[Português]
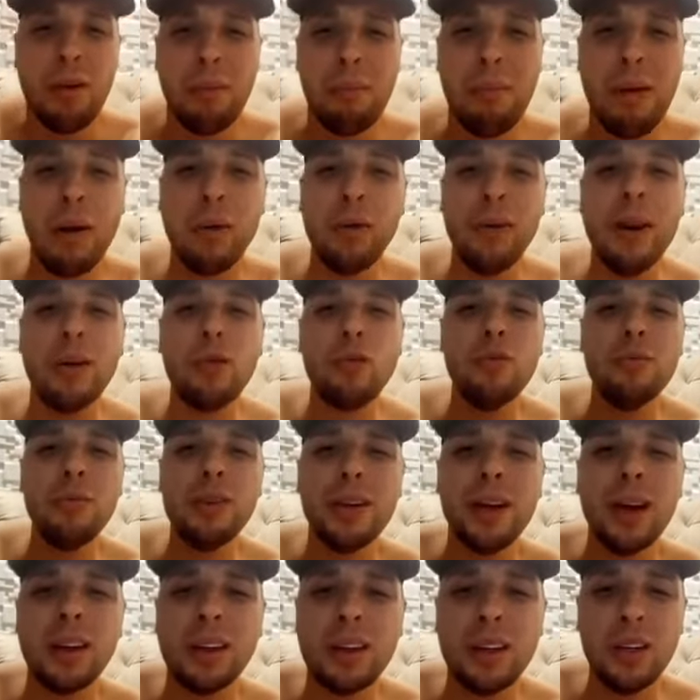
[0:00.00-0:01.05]
O bagulho é
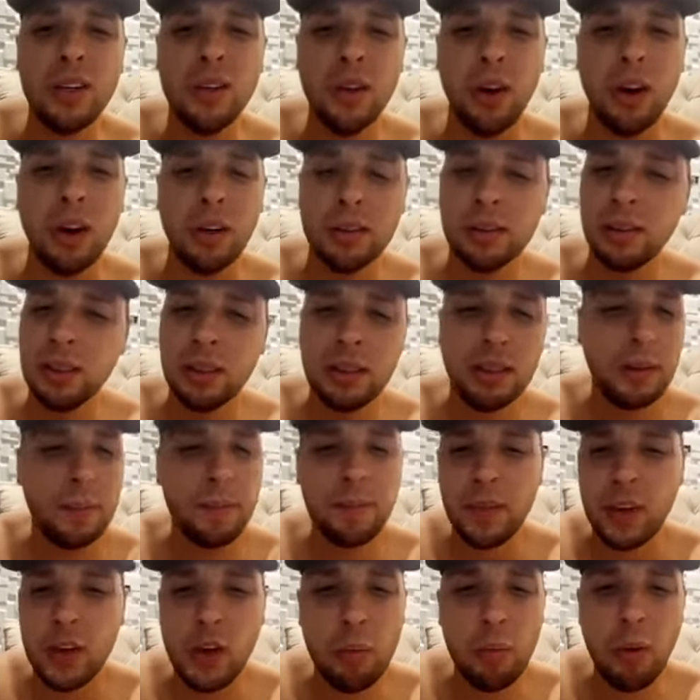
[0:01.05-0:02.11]
comigo aqui, ó.
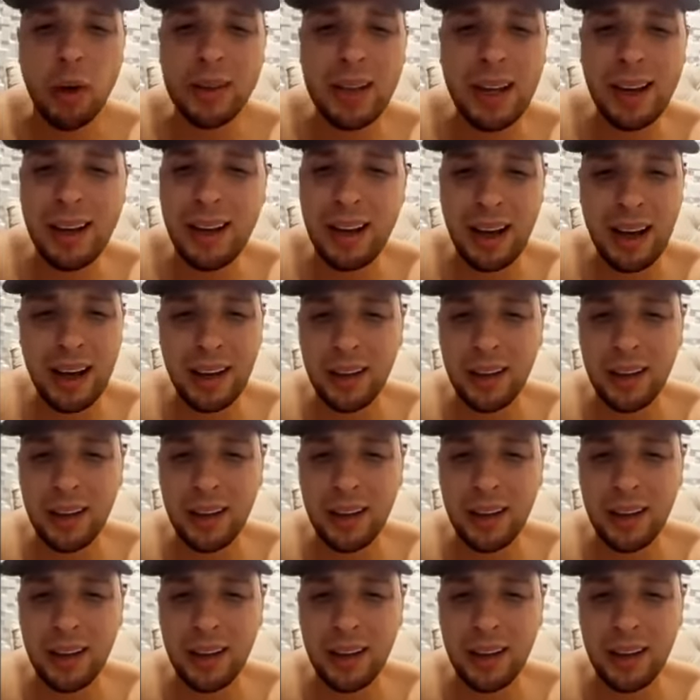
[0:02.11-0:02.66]
Eu boto a cara.